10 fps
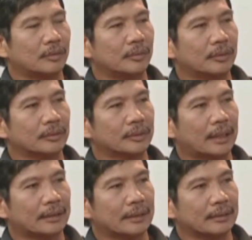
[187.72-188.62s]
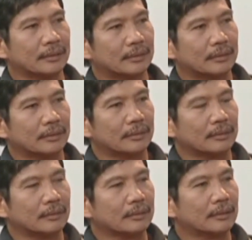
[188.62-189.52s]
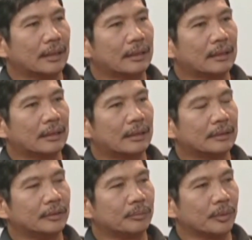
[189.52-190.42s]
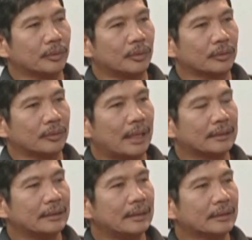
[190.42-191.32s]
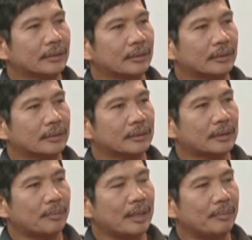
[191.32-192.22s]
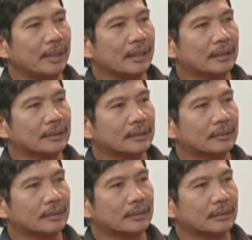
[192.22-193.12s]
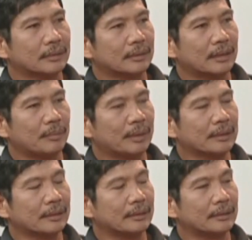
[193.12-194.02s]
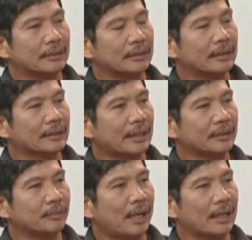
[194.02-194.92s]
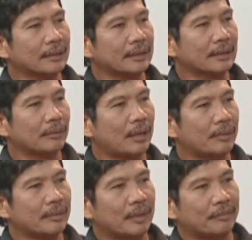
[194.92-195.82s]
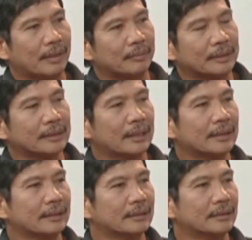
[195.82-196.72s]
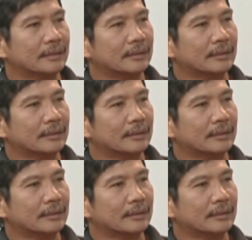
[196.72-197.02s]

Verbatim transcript: namumuno sa atin. Dahil uh, yung produkto natin dito sa Pilipinas, dapat hindi na tayo umaangkat eh. Kawawa yung mga farmers natin.